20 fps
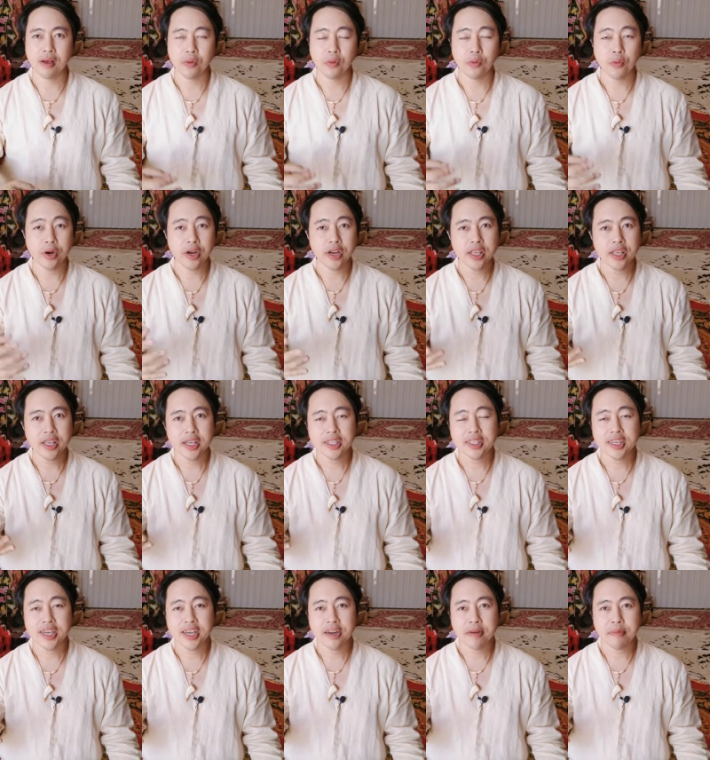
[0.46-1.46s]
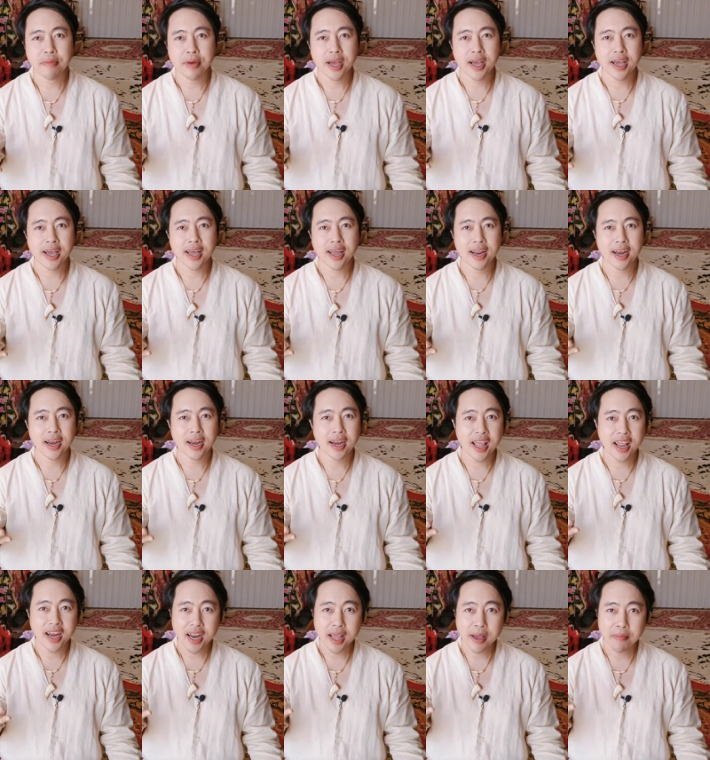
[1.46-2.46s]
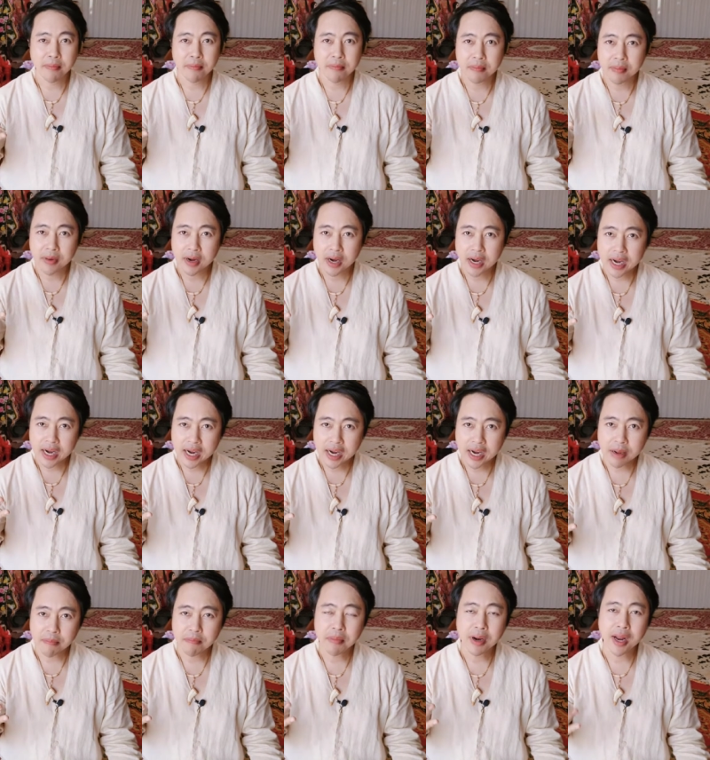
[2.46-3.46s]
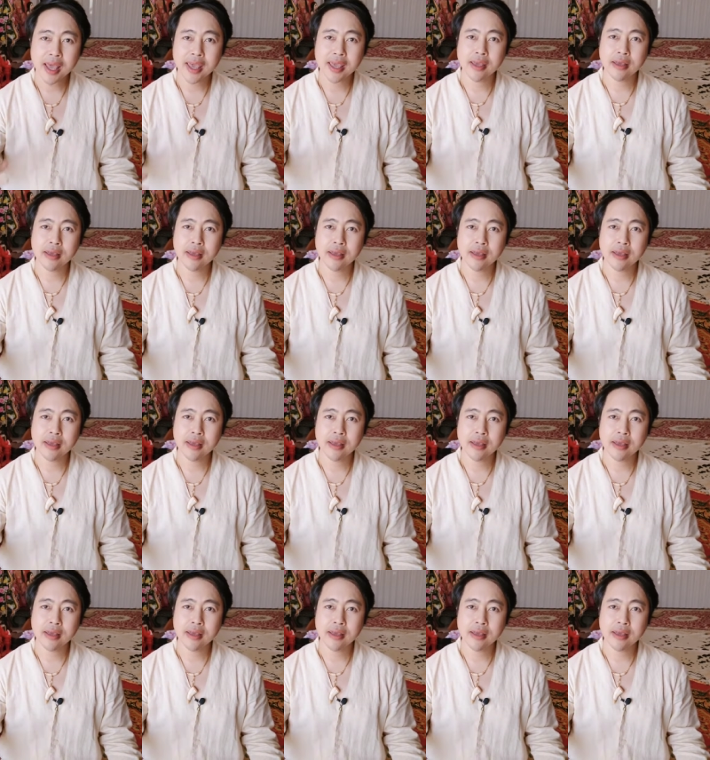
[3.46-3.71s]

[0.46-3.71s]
วันนี้อาจารย์มาแนะนำกำไร